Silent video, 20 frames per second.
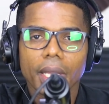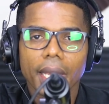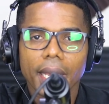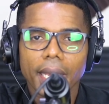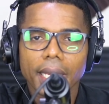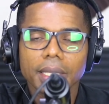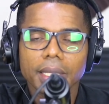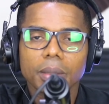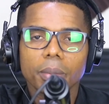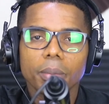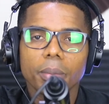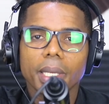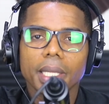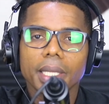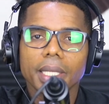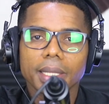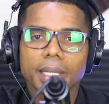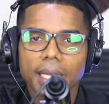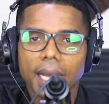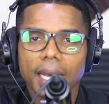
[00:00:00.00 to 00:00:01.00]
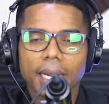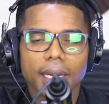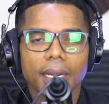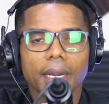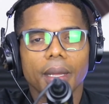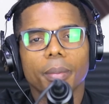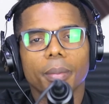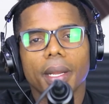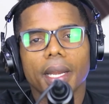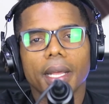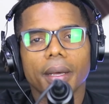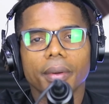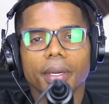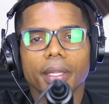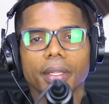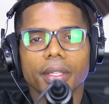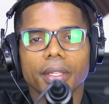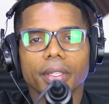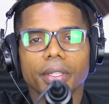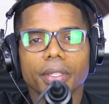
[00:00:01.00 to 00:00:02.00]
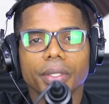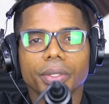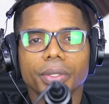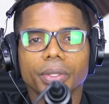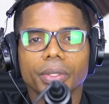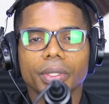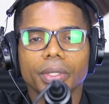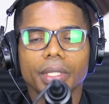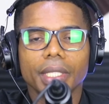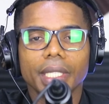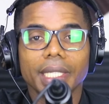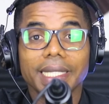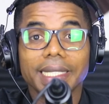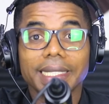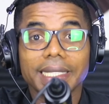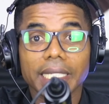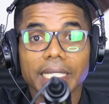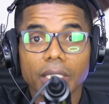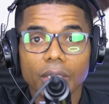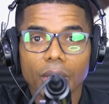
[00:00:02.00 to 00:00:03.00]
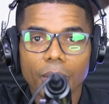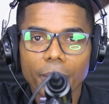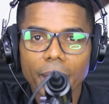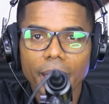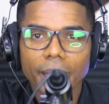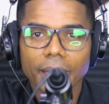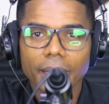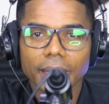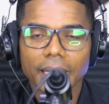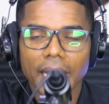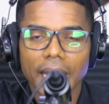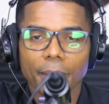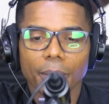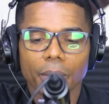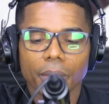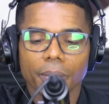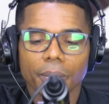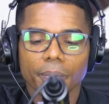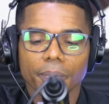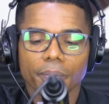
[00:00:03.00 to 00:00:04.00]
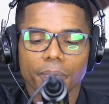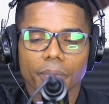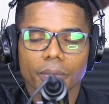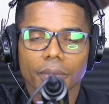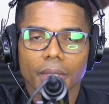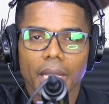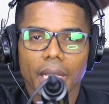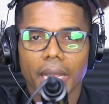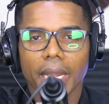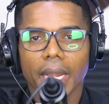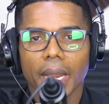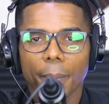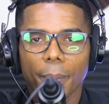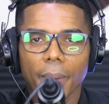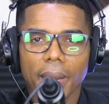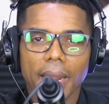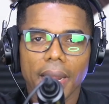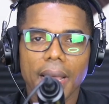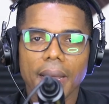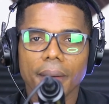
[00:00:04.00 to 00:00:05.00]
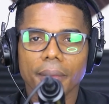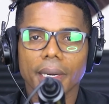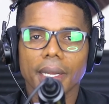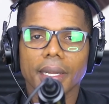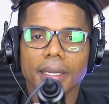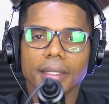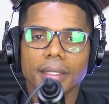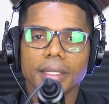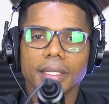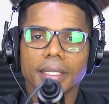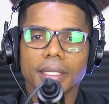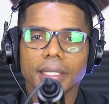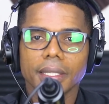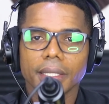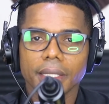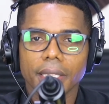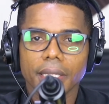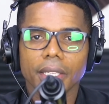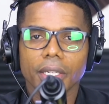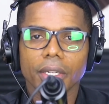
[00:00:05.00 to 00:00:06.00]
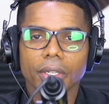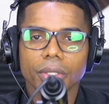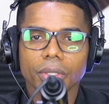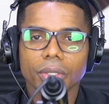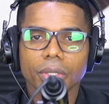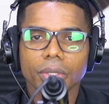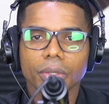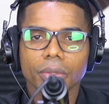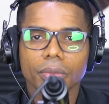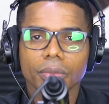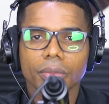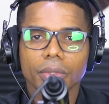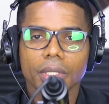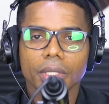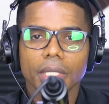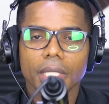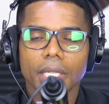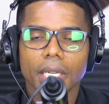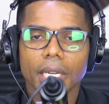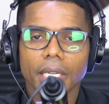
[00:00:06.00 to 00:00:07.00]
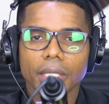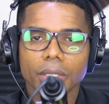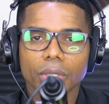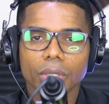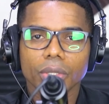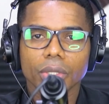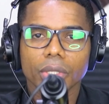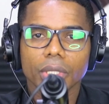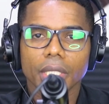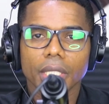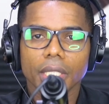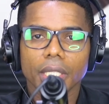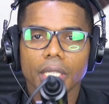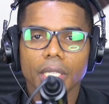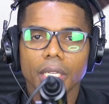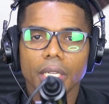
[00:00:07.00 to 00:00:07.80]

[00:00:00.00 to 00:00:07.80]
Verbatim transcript: es meditar en la palabra de Dios. Si no meditamos en la palabra de Dios, entonces